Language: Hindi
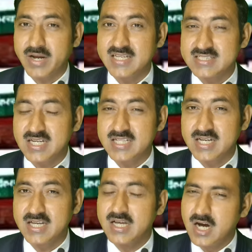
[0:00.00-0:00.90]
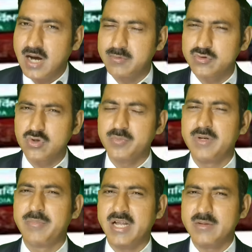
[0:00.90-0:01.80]
प्राइस ज़्यादा है आप उसको
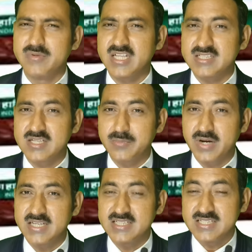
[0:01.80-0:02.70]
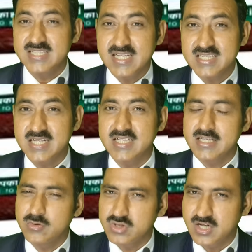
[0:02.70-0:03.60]
अपने बारे में बताइए सर प्राइस इसलिए ज़्यादा है
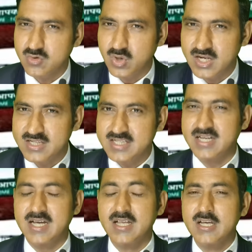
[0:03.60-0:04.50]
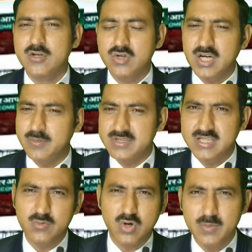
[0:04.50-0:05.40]
कि उसका क्वालिटी है क्योंकि
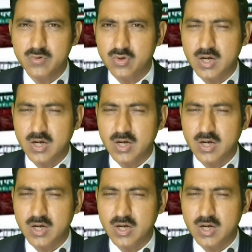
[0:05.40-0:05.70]
हमेशा वो आपको